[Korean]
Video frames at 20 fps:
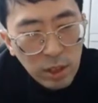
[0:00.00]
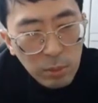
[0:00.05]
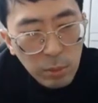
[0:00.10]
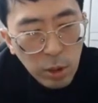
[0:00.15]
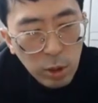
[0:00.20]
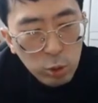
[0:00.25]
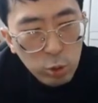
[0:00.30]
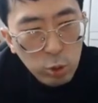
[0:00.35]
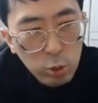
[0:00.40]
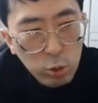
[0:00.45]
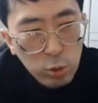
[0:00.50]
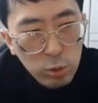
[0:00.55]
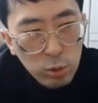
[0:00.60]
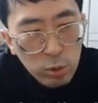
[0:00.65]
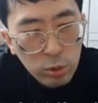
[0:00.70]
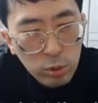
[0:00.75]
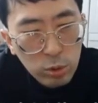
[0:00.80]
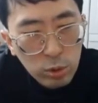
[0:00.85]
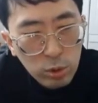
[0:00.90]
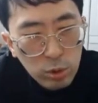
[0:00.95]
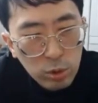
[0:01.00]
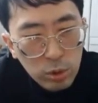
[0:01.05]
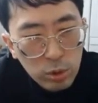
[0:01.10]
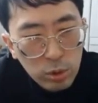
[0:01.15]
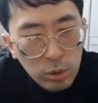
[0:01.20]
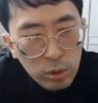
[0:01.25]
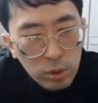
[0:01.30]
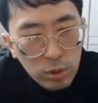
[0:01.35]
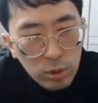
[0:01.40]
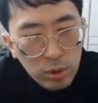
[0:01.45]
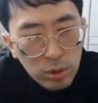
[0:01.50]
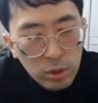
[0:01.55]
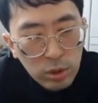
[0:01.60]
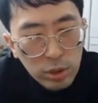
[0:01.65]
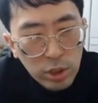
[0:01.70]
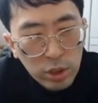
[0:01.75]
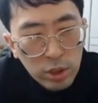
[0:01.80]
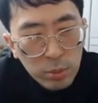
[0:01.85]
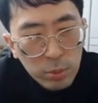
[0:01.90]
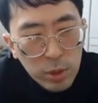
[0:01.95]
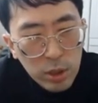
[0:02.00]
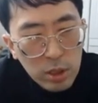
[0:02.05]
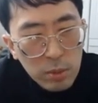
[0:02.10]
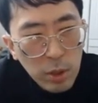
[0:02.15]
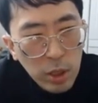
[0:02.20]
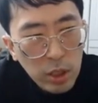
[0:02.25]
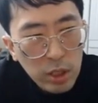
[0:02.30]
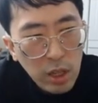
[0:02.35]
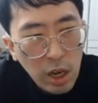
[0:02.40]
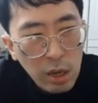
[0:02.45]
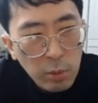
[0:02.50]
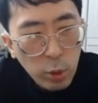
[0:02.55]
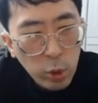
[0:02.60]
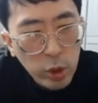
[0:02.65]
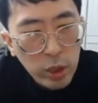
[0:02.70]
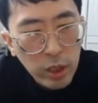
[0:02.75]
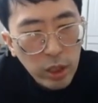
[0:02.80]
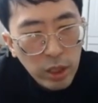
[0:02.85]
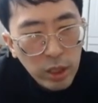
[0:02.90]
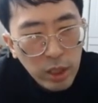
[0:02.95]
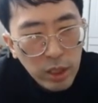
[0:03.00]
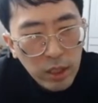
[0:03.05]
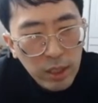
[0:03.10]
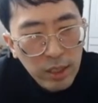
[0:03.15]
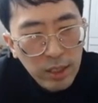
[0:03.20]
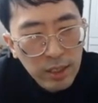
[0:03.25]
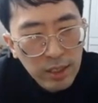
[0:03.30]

먹어주고 근데 지금 이거 먹는 게 나아 보이는데